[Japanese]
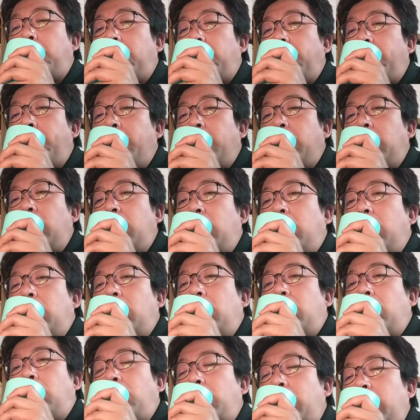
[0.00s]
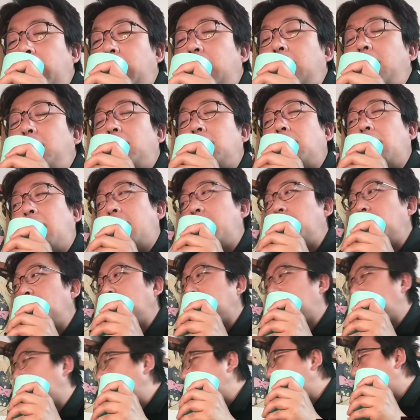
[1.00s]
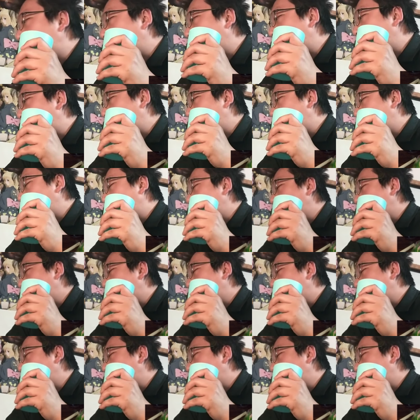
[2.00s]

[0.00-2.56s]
の、同じ、あの、こういった、あの、